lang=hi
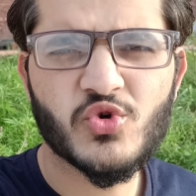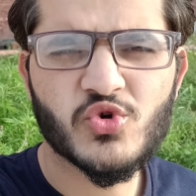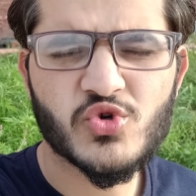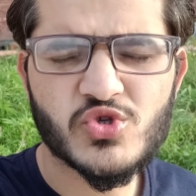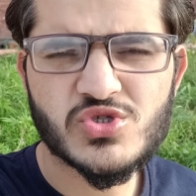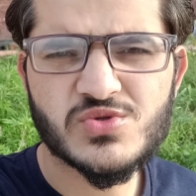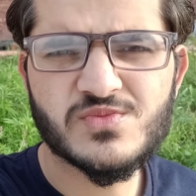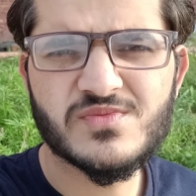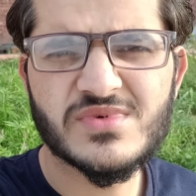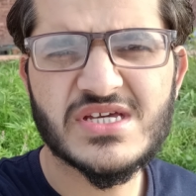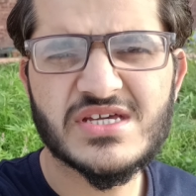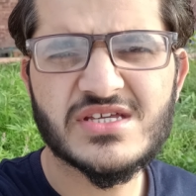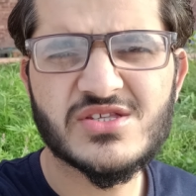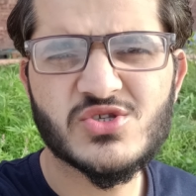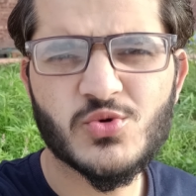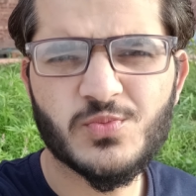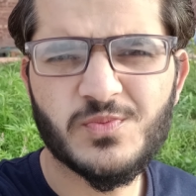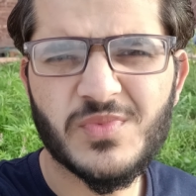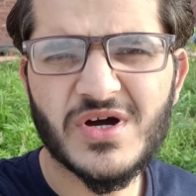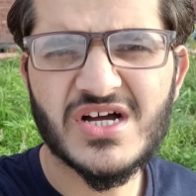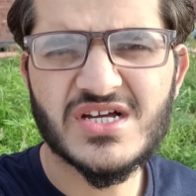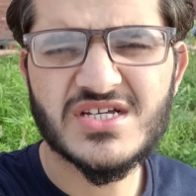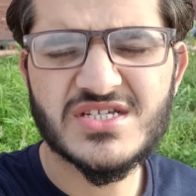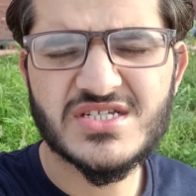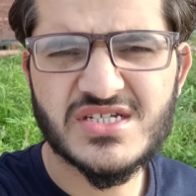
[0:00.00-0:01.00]
उसमें जो
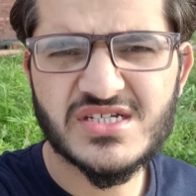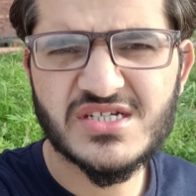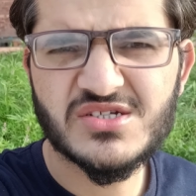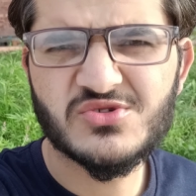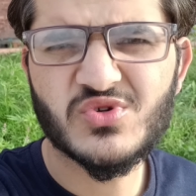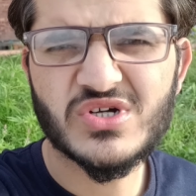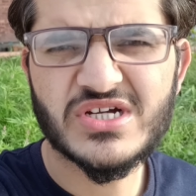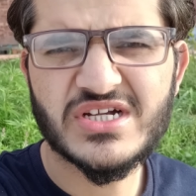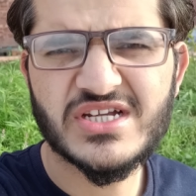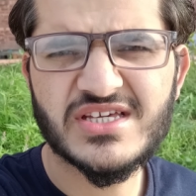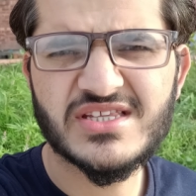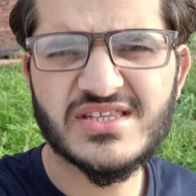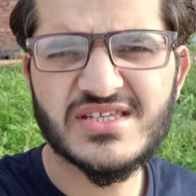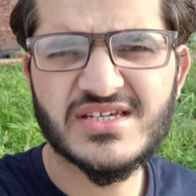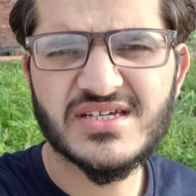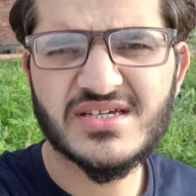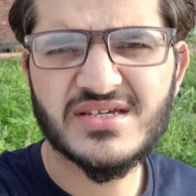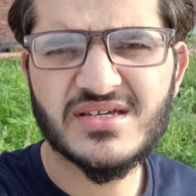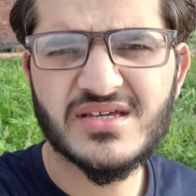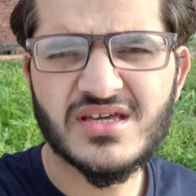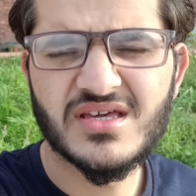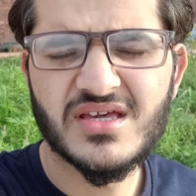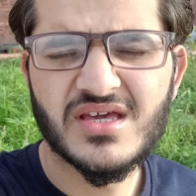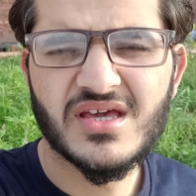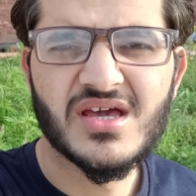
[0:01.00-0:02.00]
पाँच टी ट्वेंटी थे
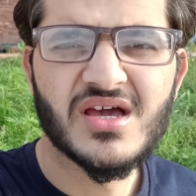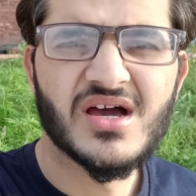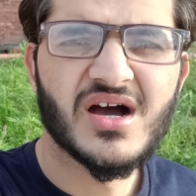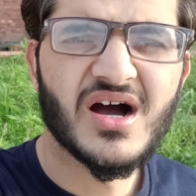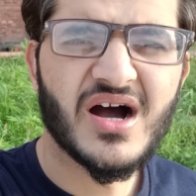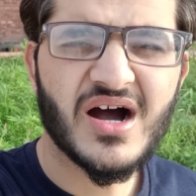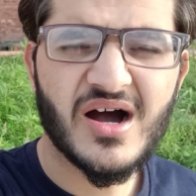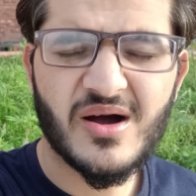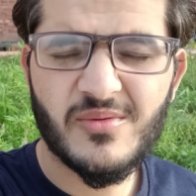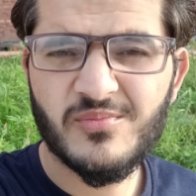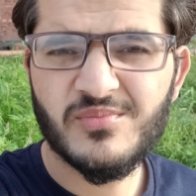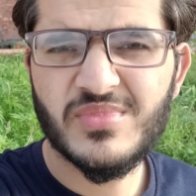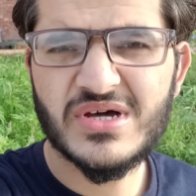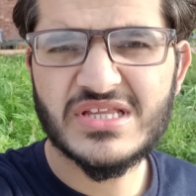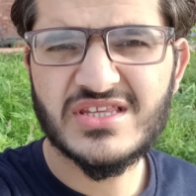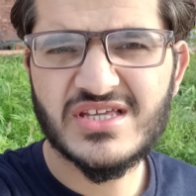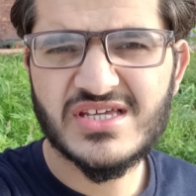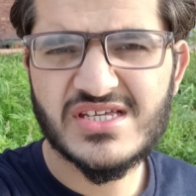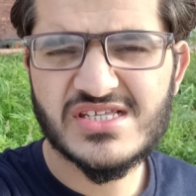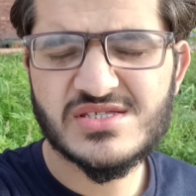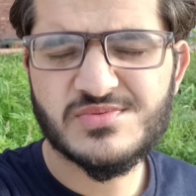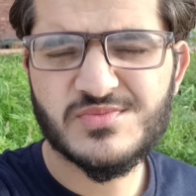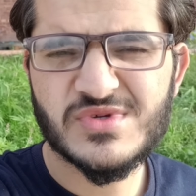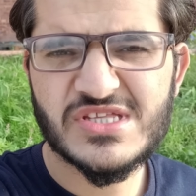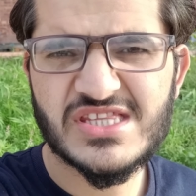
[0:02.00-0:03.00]
हम
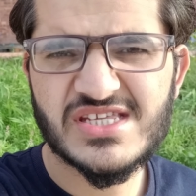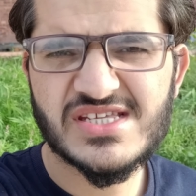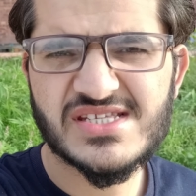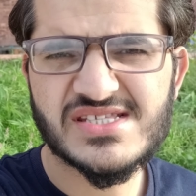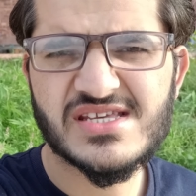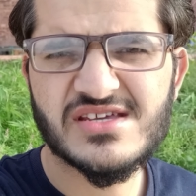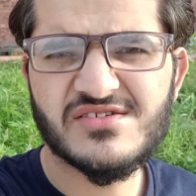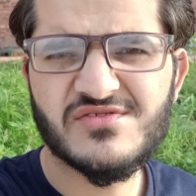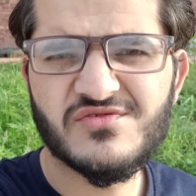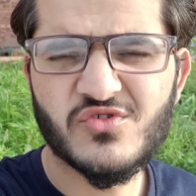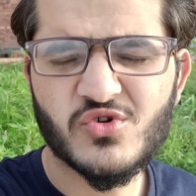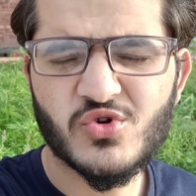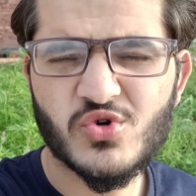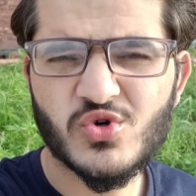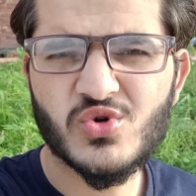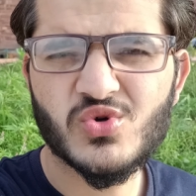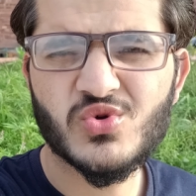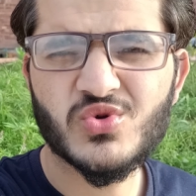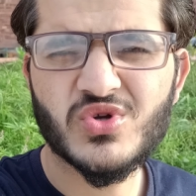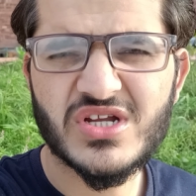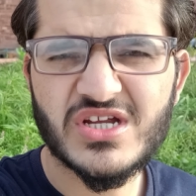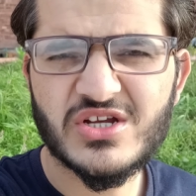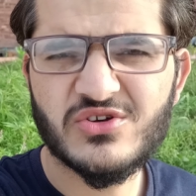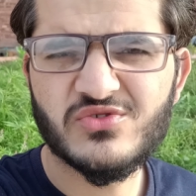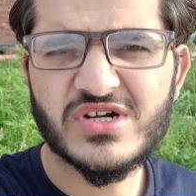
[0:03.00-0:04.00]
बदकिस्मती से वो
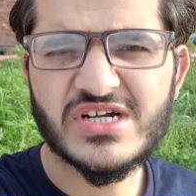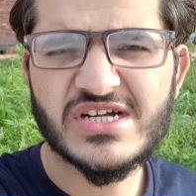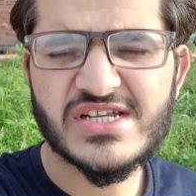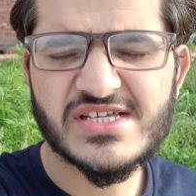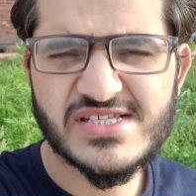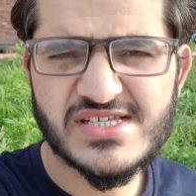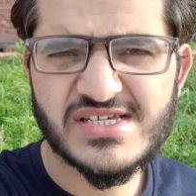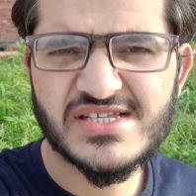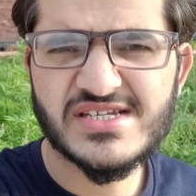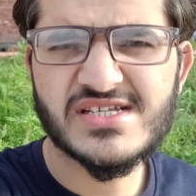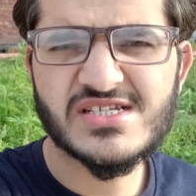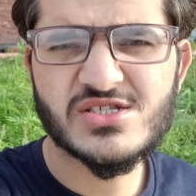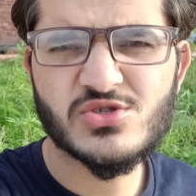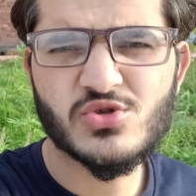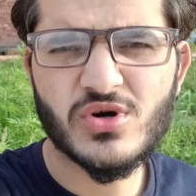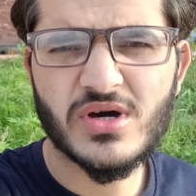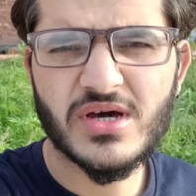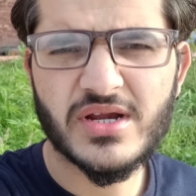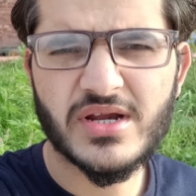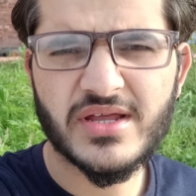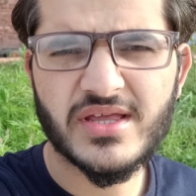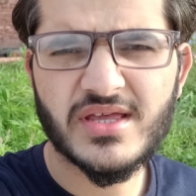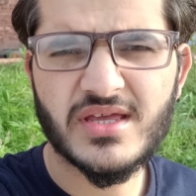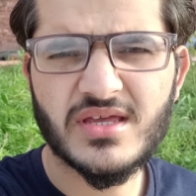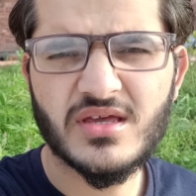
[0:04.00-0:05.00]
टी ट्वेंटी सीरीज़ तो
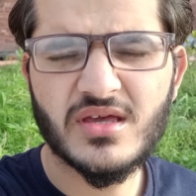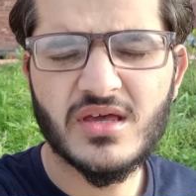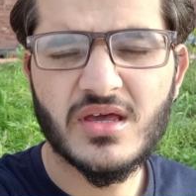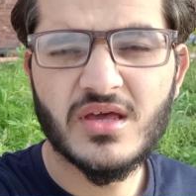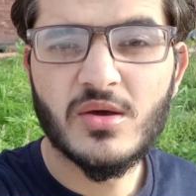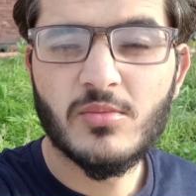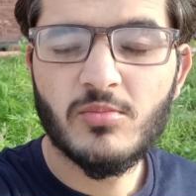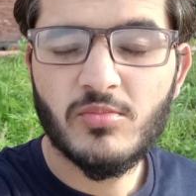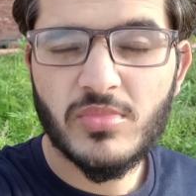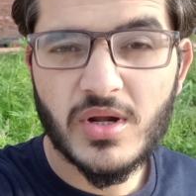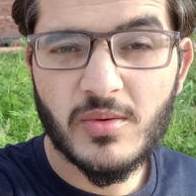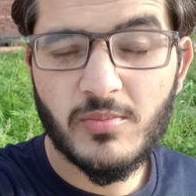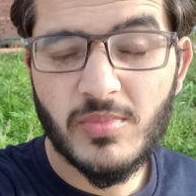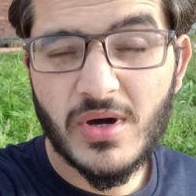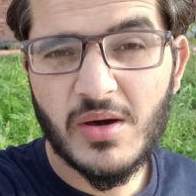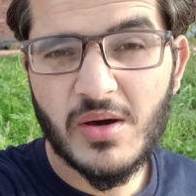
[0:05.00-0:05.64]
हार गए पर